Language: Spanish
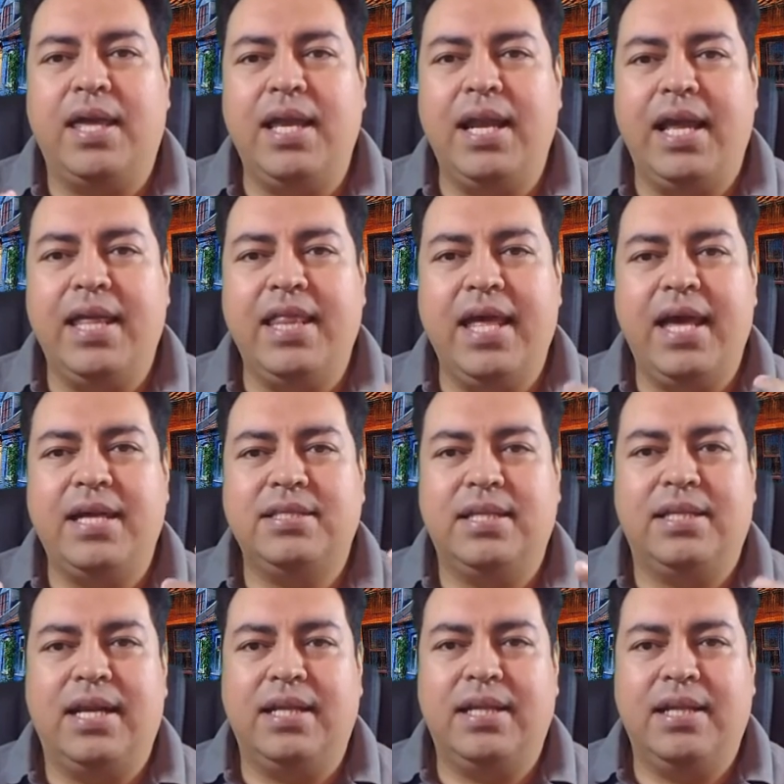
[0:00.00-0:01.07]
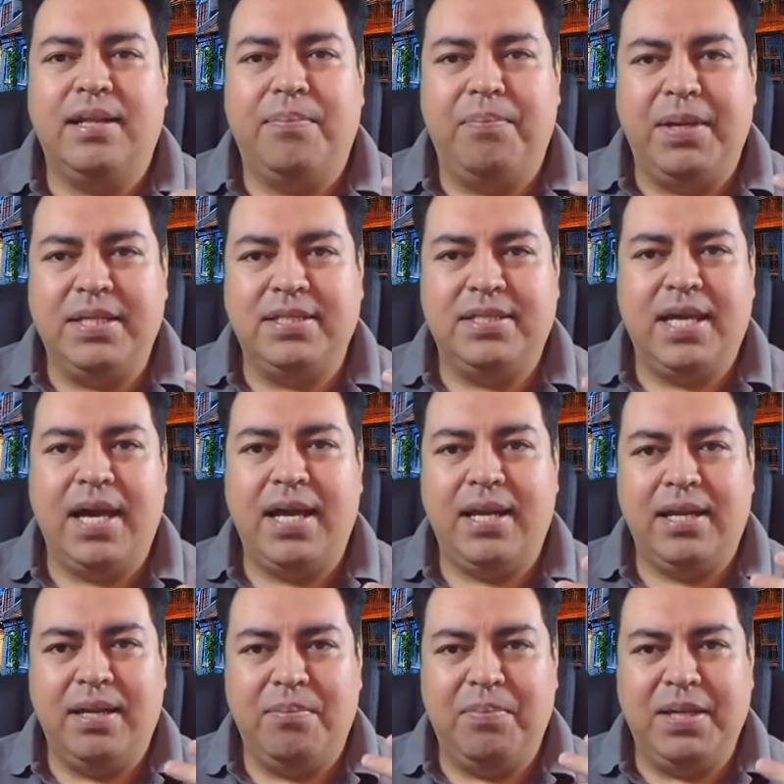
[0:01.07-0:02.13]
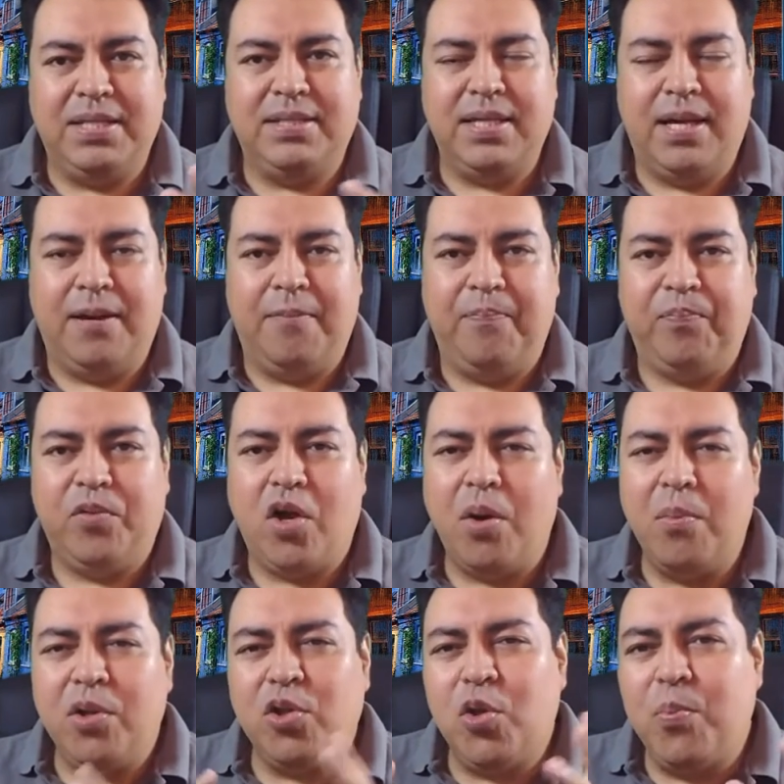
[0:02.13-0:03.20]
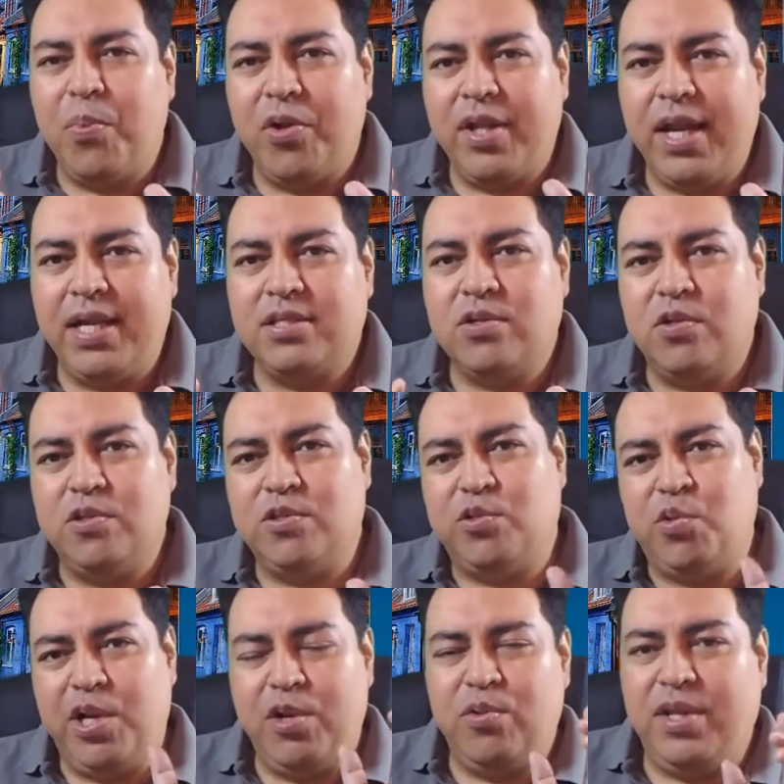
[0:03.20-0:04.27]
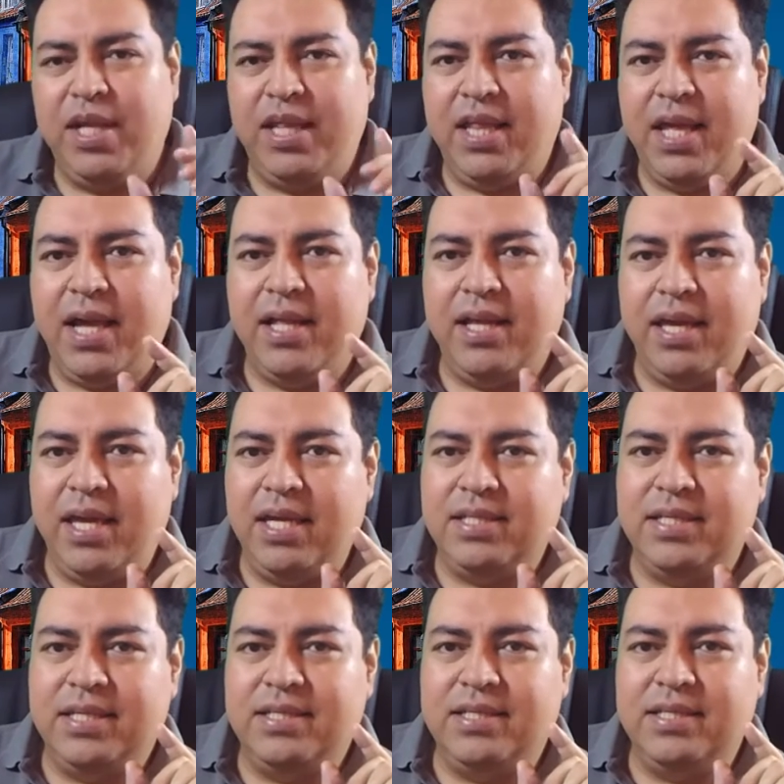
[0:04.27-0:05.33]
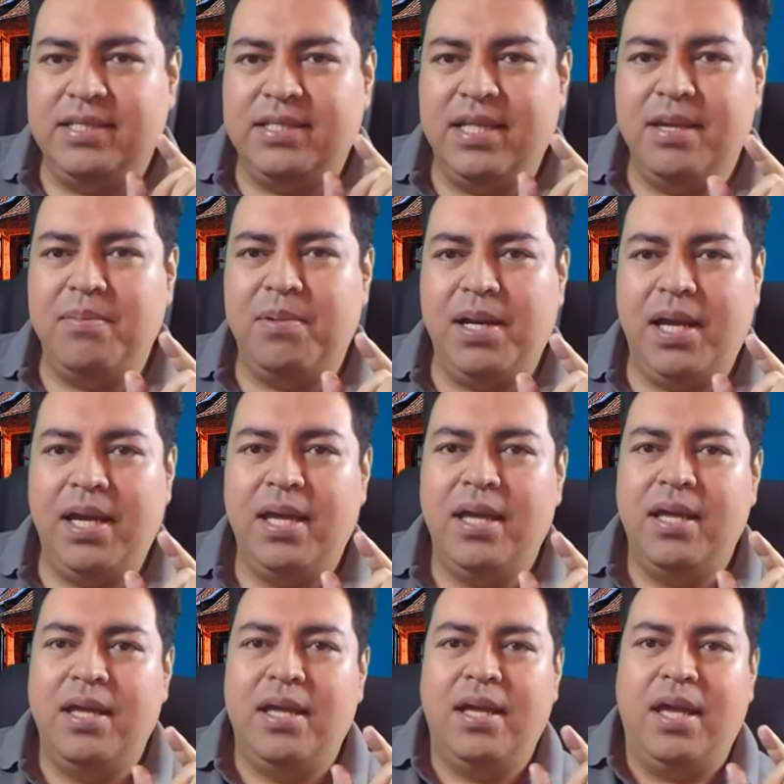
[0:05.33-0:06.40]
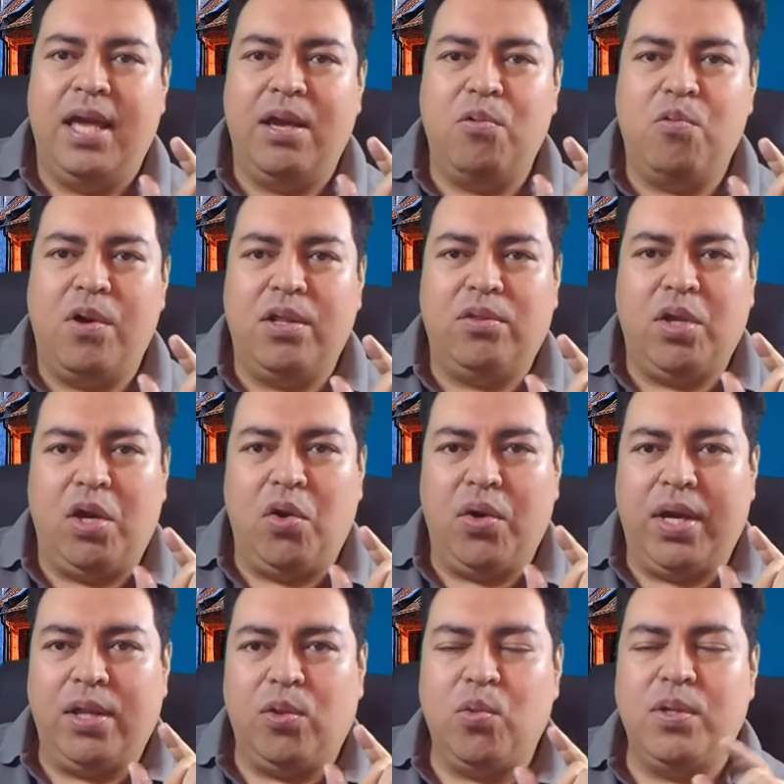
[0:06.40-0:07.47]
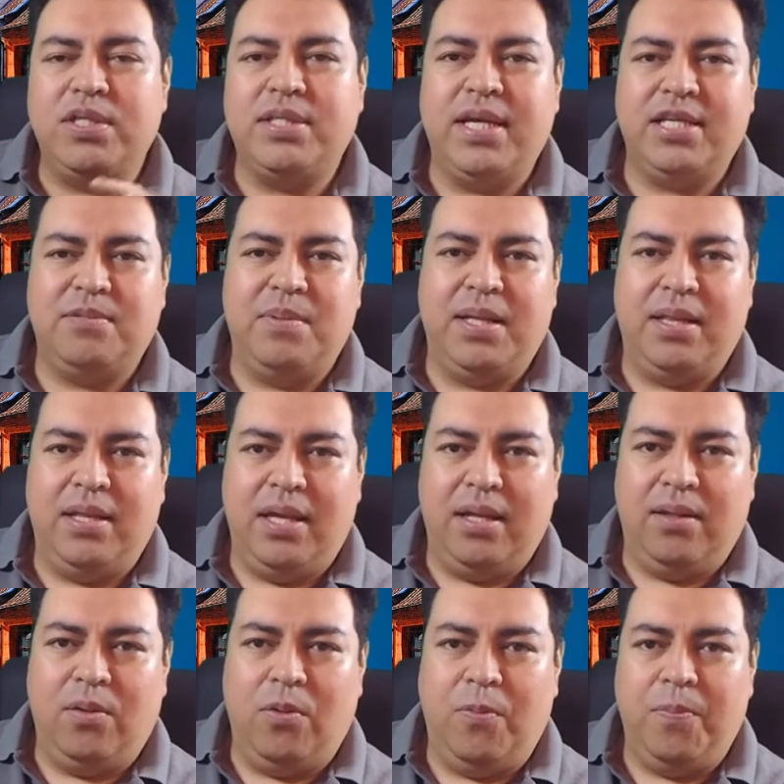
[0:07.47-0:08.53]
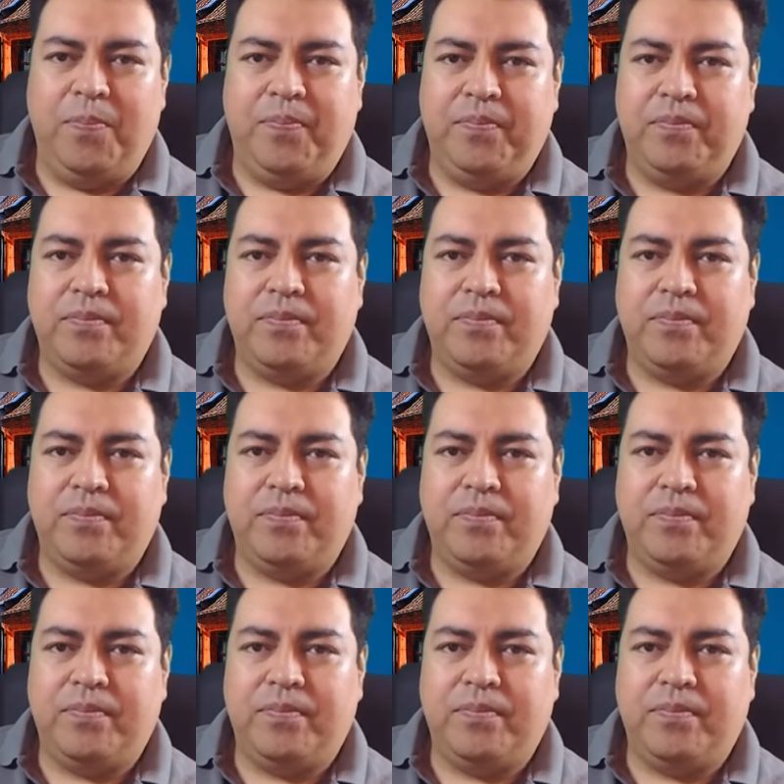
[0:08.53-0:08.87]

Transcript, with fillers: Aquí la idea se trata de pensar y pensar. ¿Cómo tú podrías construir una idea irresistible en cuanto a lo que tú estás vendiendo?